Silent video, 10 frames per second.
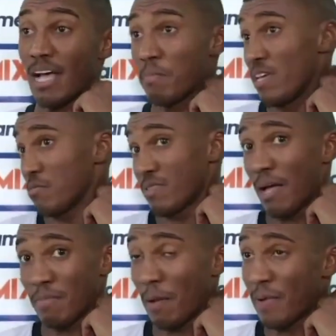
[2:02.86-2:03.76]
sabíamos
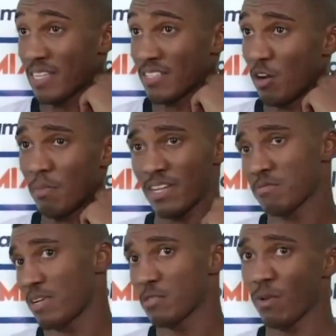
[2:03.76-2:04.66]
da, da pressão,
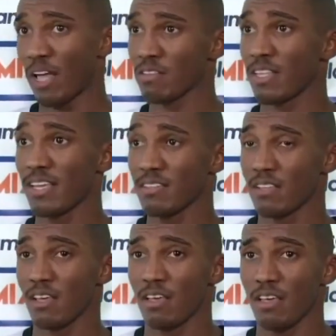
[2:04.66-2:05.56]
mas mais para o lado
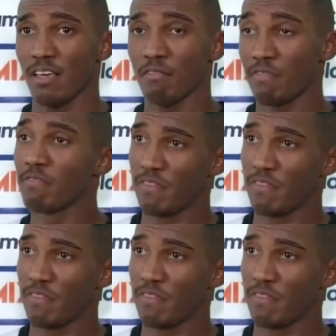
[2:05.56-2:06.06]
deles é,